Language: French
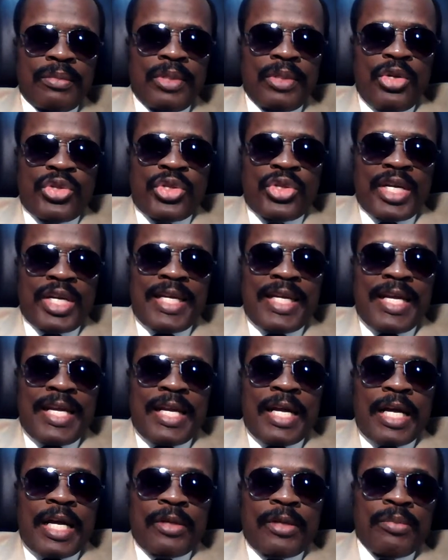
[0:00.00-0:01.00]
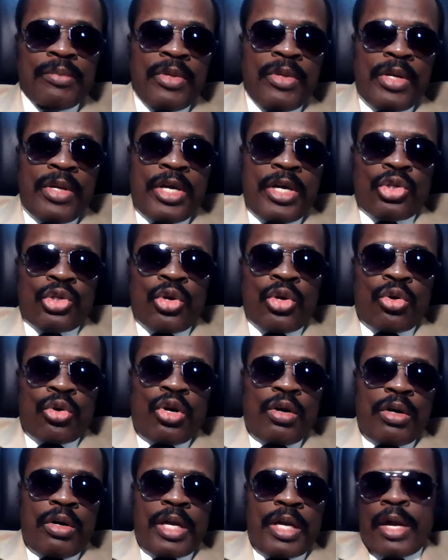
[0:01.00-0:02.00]
L'Éternel est,
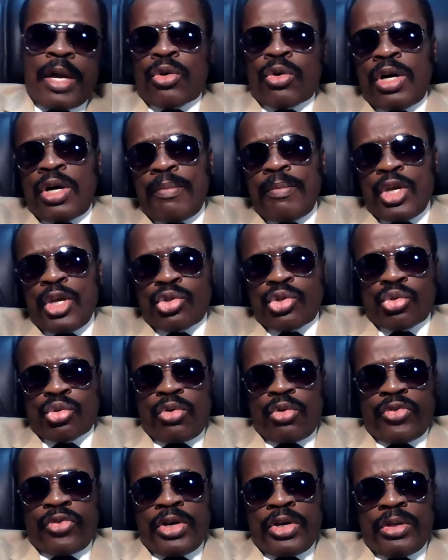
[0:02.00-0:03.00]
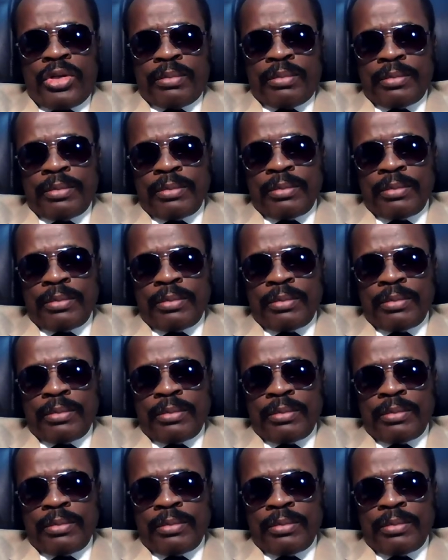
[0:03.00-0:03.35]
comme un sauveur